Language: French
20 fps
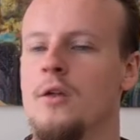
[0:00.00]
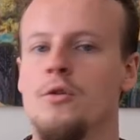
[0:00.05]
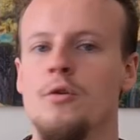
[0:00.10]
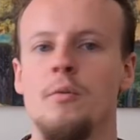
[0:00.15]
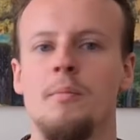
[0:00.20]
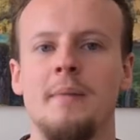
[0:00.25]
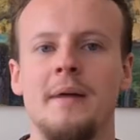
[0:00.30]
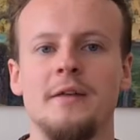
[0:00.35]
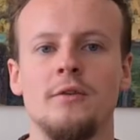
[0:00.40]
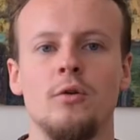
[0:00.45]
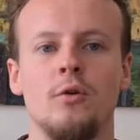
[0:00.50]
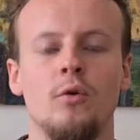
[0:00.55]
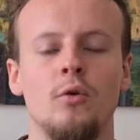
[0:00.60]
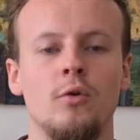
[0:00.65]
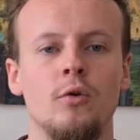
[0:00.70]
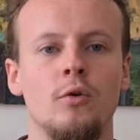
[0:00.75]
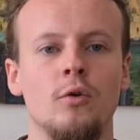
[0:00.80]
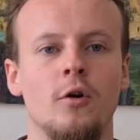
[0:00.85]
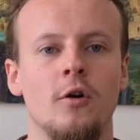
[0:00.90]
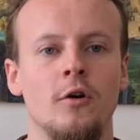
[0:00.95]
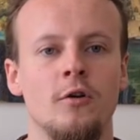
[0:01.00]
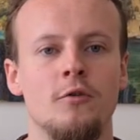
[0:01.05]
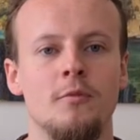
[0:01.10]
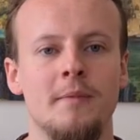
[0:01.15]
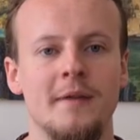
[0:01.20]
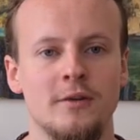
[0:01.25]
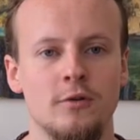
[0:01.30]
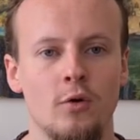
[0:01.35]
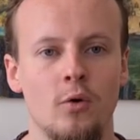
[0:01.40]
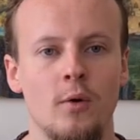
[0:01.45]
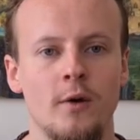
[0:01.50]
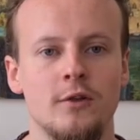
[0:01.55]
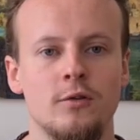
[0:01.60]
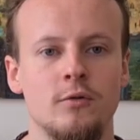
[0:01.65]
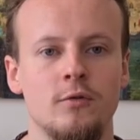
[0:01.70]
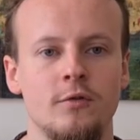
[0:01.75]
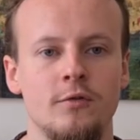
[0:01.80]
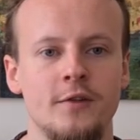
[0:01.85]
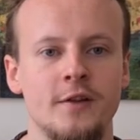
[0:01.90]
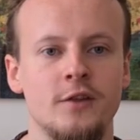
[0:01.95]
de pas trop de pas trop
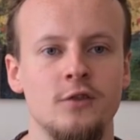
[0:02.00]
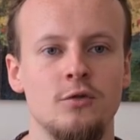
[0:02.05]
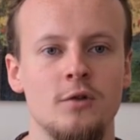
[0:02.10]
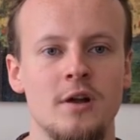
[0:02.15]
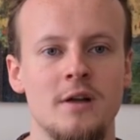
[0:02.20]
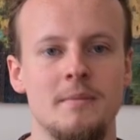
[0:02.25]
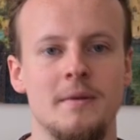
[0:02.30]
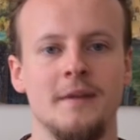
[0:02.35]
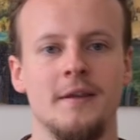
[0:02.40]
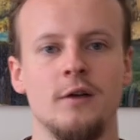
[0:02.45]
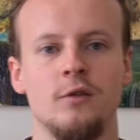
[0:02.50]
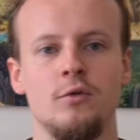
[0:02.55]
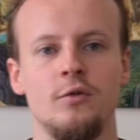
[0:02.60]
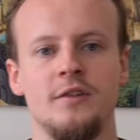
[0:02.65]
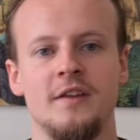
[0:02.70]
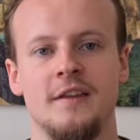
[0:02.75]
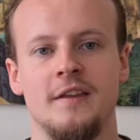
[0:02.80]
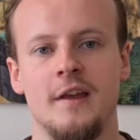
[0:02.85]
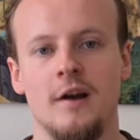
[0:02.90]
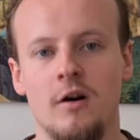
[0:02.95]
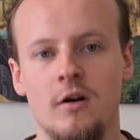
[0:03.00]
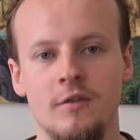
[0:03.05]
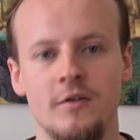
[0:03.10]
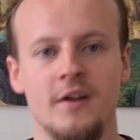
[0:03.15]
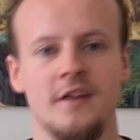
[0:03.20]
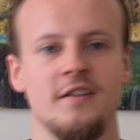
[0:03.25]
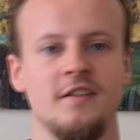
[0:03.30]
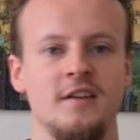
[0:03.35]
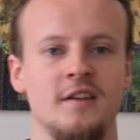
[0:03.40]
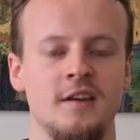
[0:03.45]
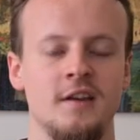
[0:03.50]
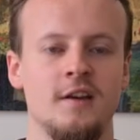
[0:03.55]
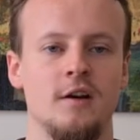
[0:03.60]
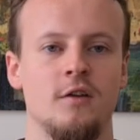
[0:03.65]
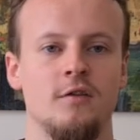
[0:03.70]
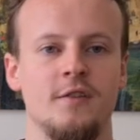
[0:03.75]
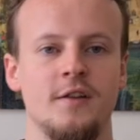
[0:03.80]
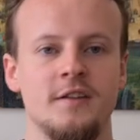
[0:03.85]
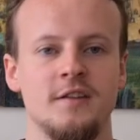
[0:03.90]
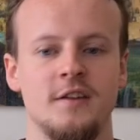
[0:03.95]
être conflictuel ben d'un coup c'était renversé
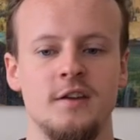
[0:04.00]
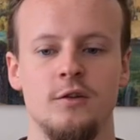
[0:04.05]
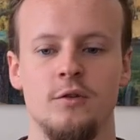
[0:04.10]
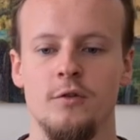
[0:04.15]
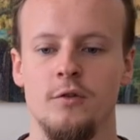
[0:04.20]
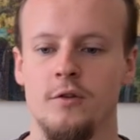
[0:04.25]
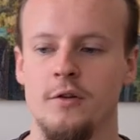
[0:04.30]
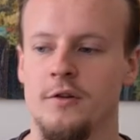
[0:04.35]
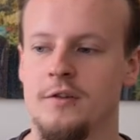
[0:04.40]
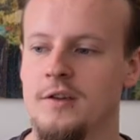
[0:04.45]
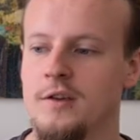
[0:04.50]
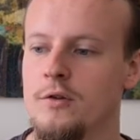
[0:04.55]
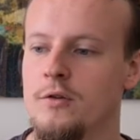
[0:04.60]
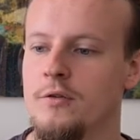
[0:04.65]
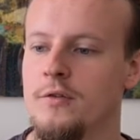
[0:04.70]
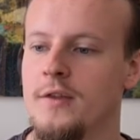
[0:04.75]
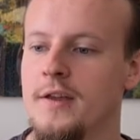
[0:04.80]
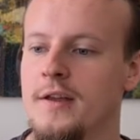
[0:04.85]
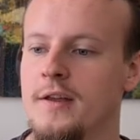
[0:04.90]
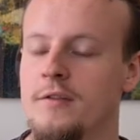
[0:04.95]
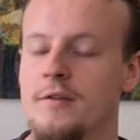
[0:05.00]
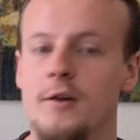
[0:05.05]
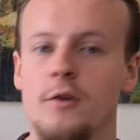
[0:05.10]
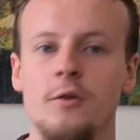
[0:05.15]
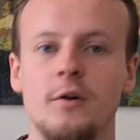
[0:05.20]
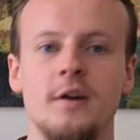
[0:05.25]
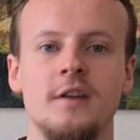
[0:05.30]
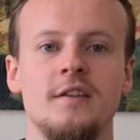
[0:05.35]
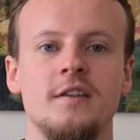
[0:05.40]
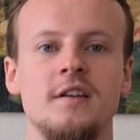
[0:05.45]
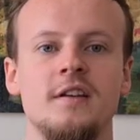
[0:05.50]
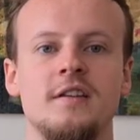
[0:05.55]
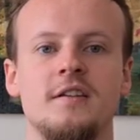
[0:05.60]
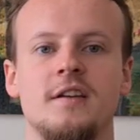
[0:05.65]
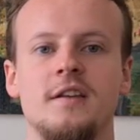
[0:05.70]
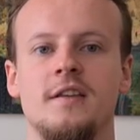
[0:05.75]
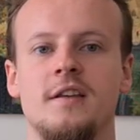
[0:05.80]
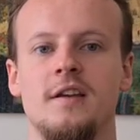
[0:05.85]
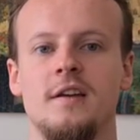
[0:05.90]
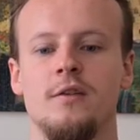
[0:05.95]
en fait ce qui de ce qui devenait valorisé
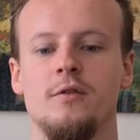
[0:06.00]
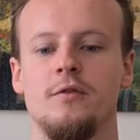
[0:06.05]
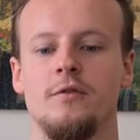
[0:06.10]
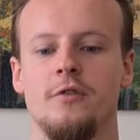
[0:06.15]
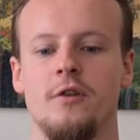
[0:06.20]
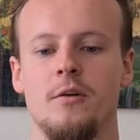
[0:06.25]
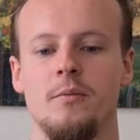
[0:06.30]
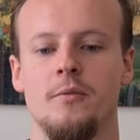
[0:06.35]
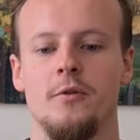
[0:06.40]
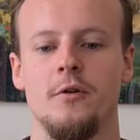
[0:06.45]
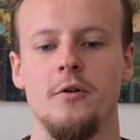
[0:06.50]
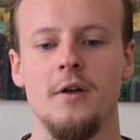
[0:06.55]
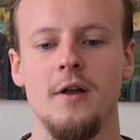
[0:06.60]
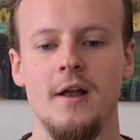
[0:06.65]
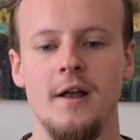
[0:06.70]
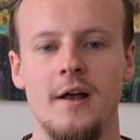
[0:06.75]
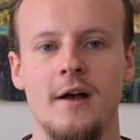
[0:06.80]
c'était une forme